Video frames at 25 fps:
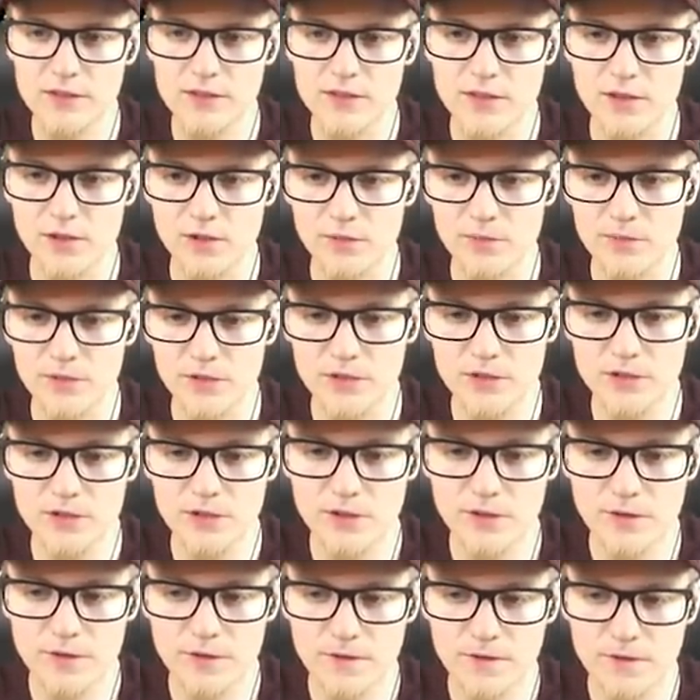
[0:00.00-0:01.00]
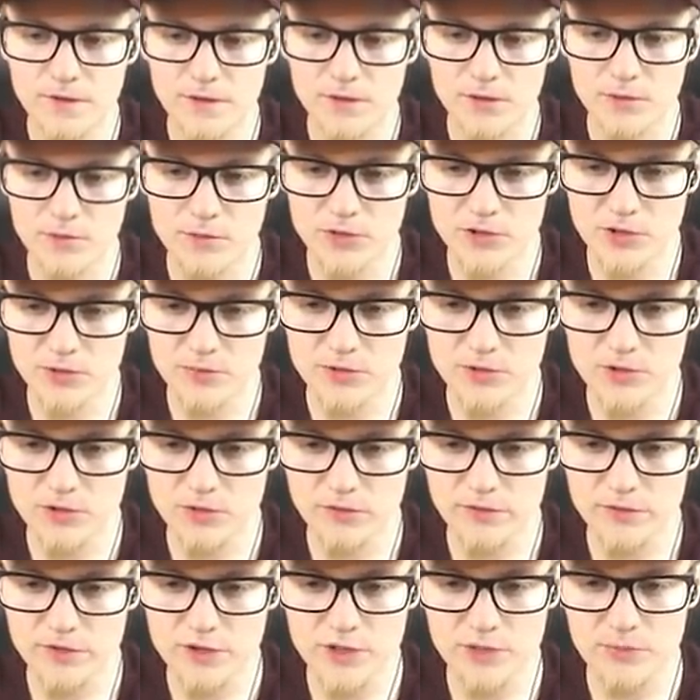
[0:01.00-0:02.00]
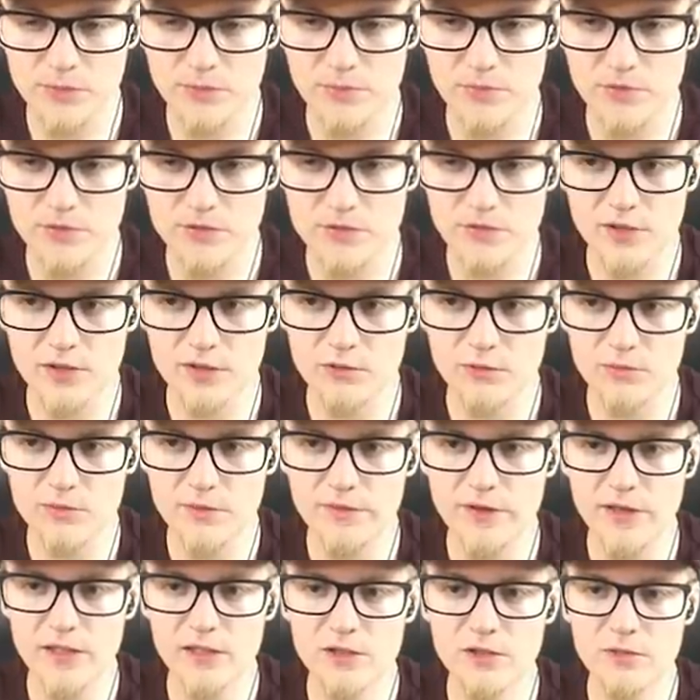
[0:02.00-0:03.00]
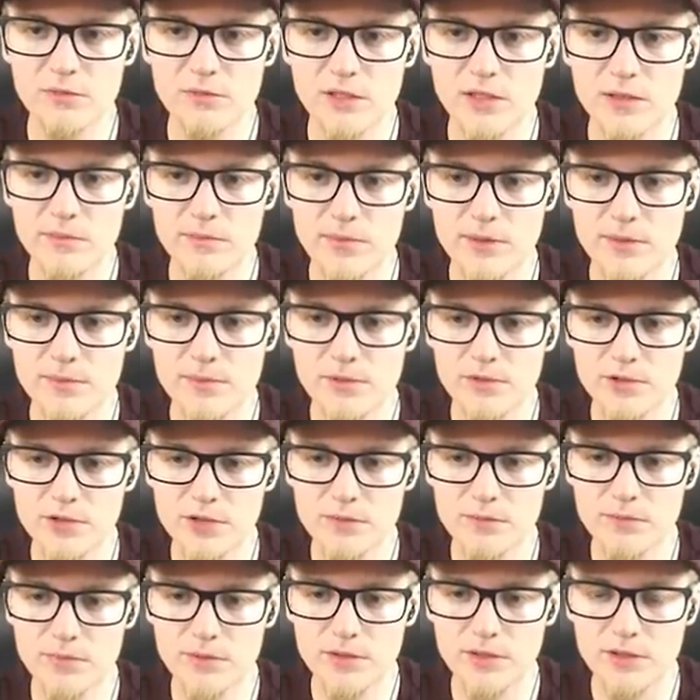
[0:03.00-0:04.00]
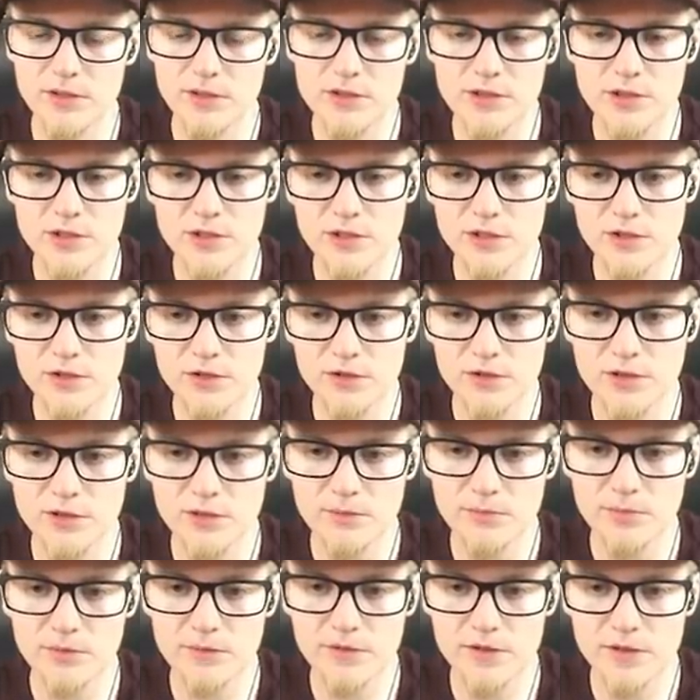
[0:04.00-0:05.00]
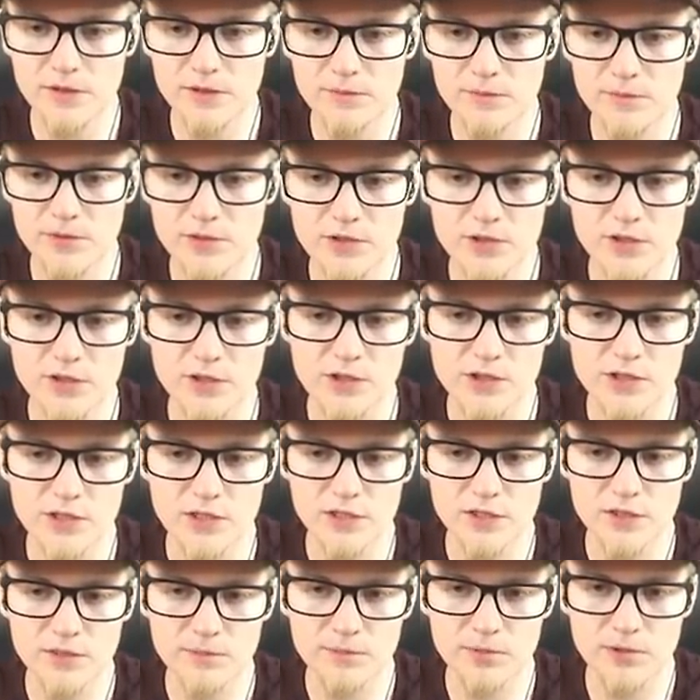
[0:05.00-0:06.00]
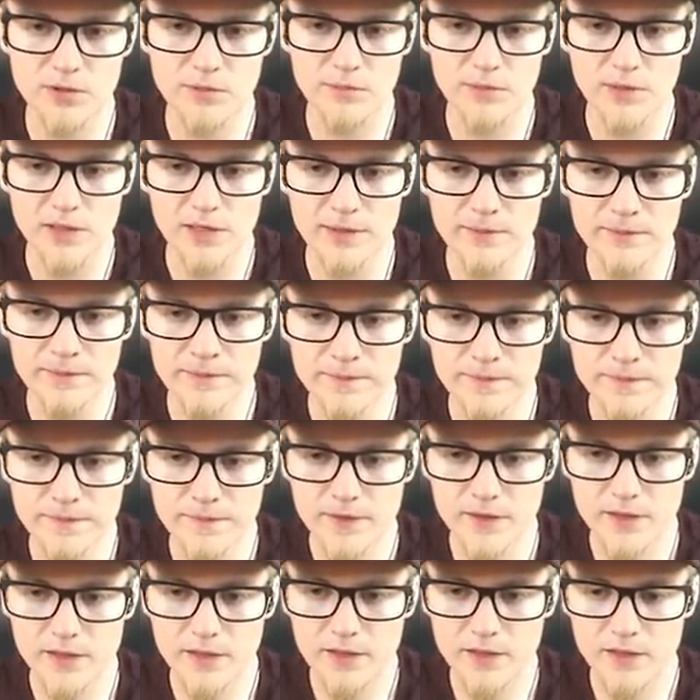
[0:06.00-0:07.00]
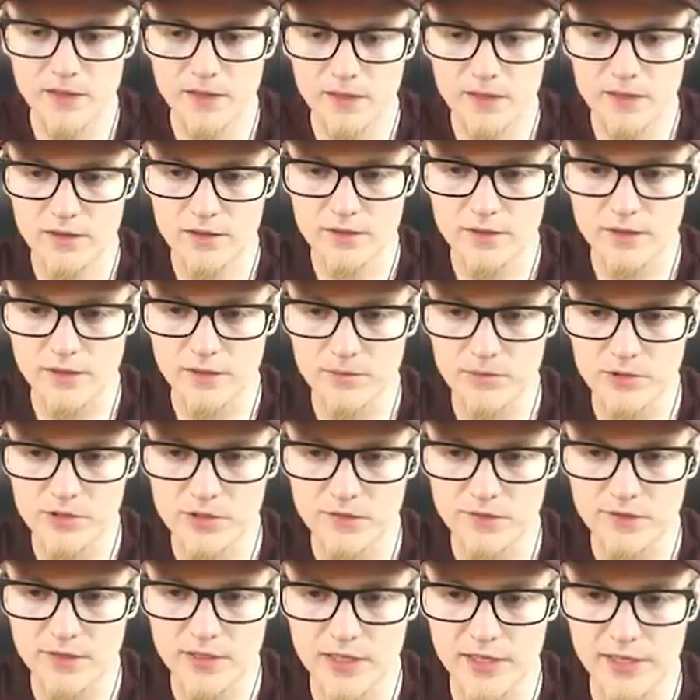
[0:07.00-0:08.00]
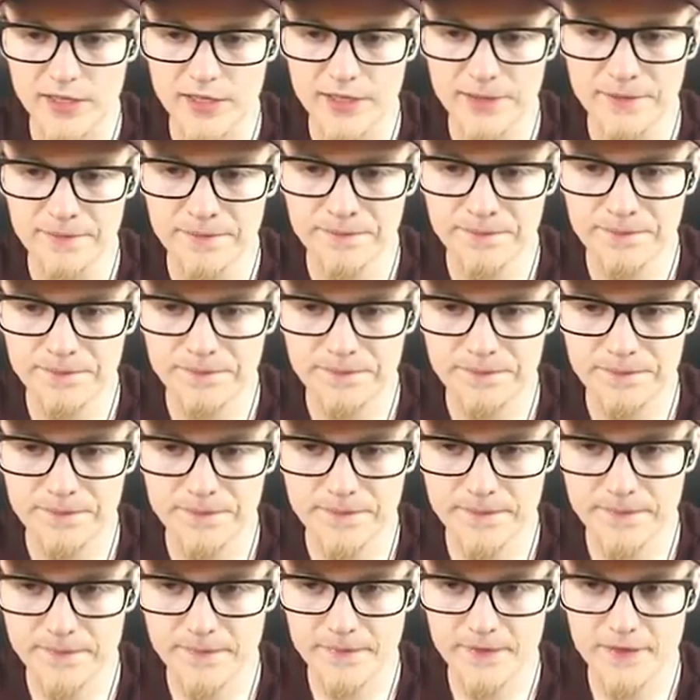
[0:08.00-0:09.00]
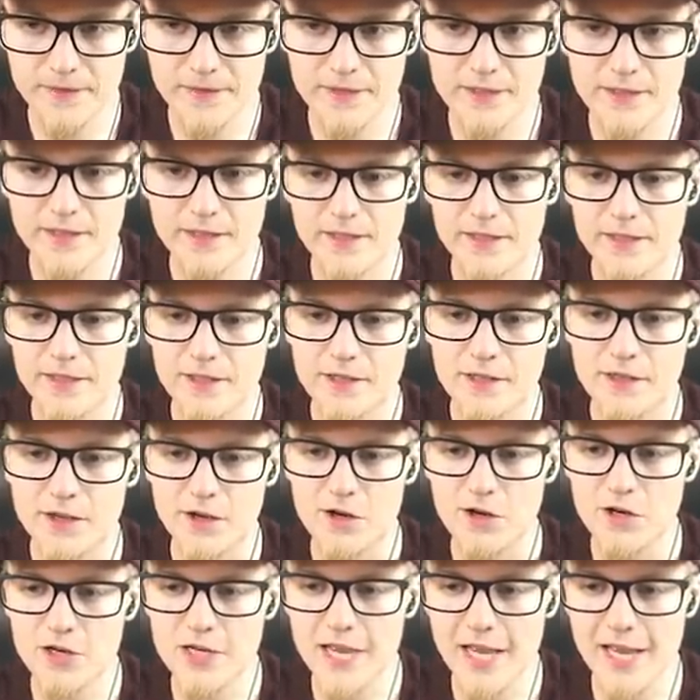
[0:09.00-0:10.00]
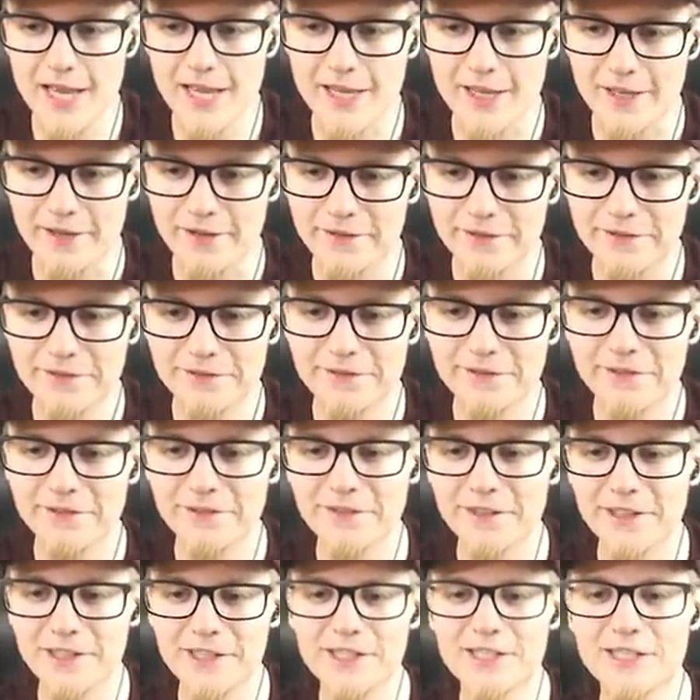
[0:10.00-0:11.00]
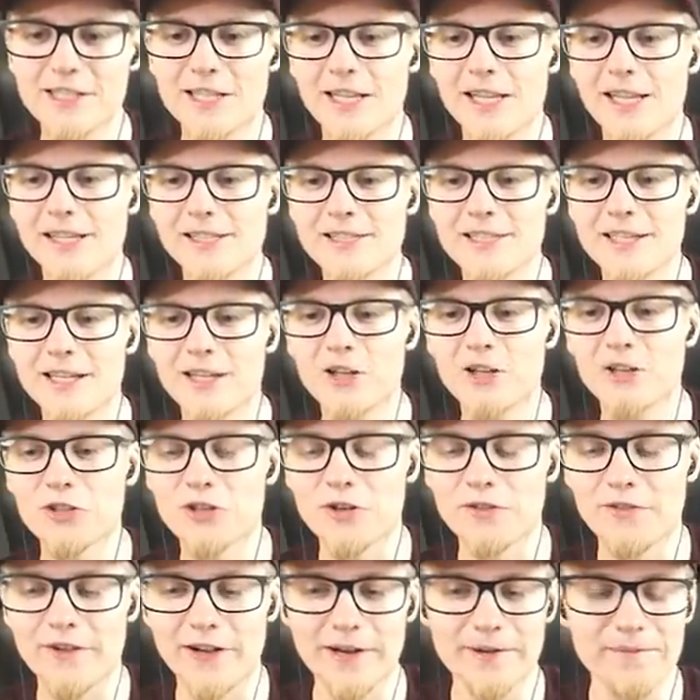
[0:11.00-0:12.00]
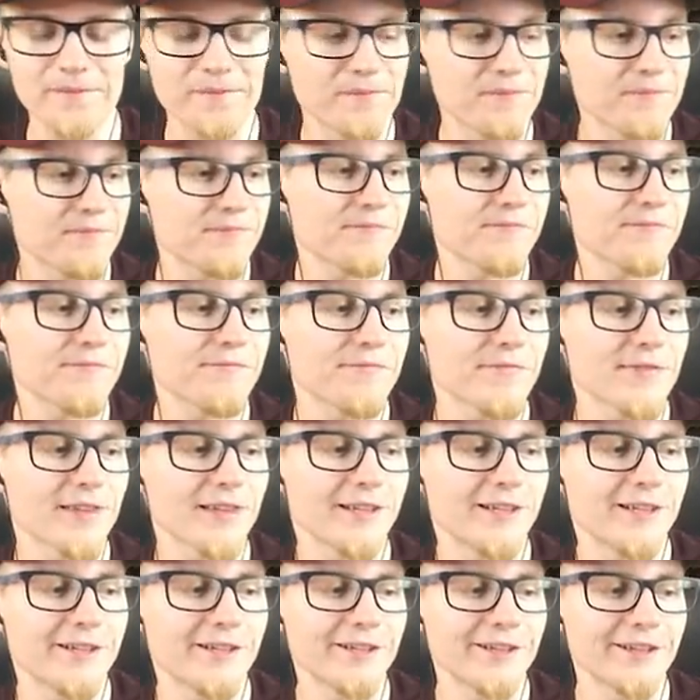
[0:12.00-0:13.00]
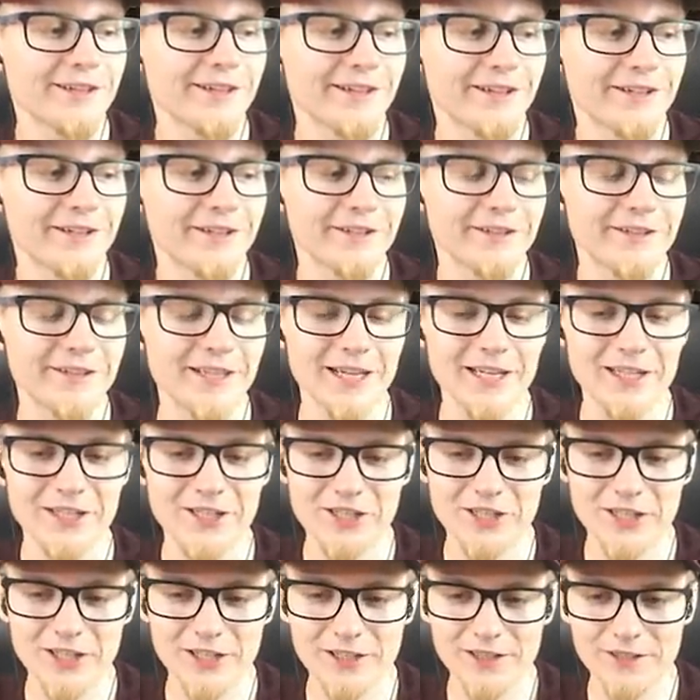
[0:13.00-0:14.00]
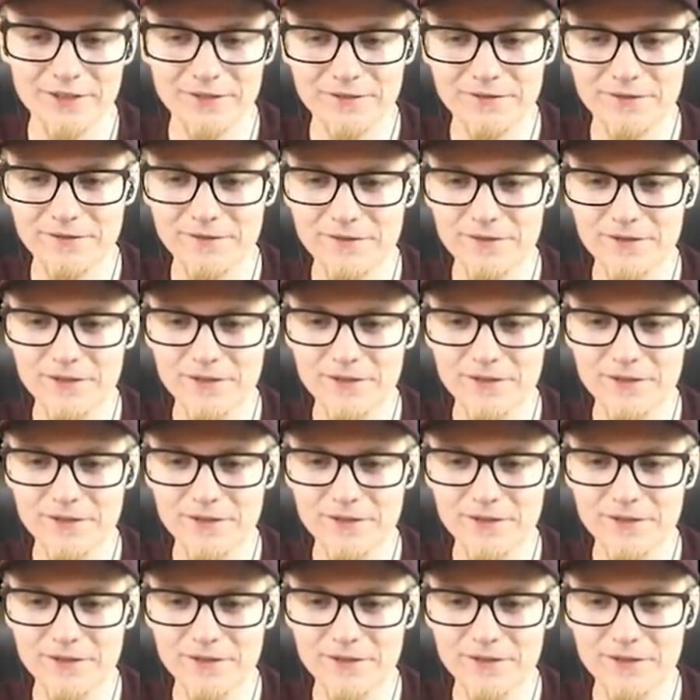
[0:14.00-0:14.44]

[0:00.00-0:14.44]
Zrobić. On może być tu wyżej po prostu nad umywalką? Chyba może być i to nie powinien być też żaden problem. Tak mi się wydaje. Okej, okay. instalacja gotowa. E, także